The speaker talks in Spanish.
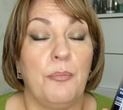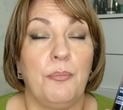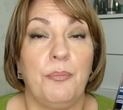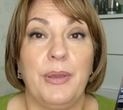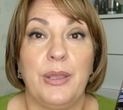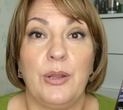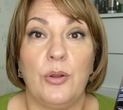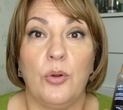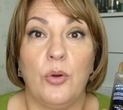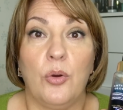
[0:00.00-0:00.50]

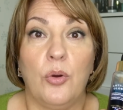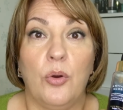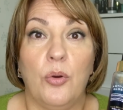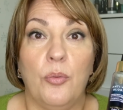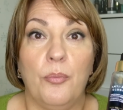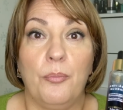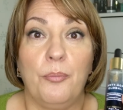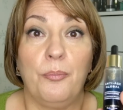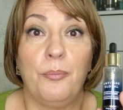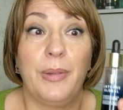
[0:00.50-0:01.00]

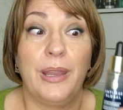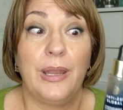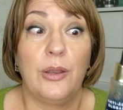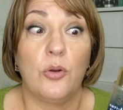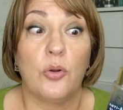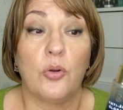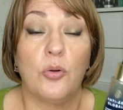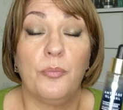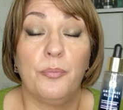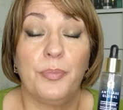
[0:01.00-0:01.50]
pero me
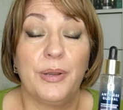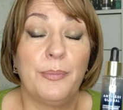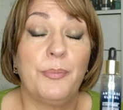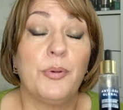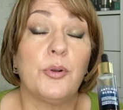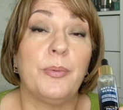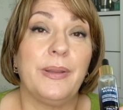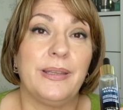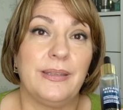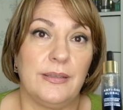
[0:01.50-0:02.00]
lo compré
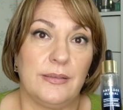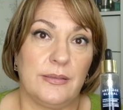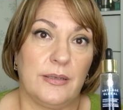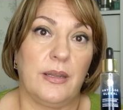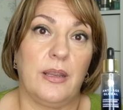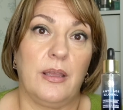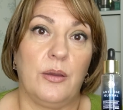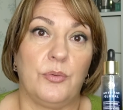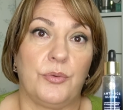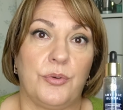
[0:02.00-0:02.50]
por
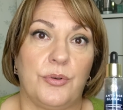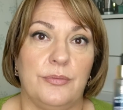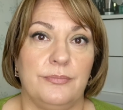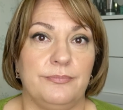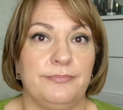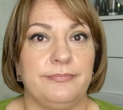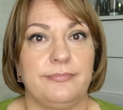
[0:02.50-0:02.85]
23 euros.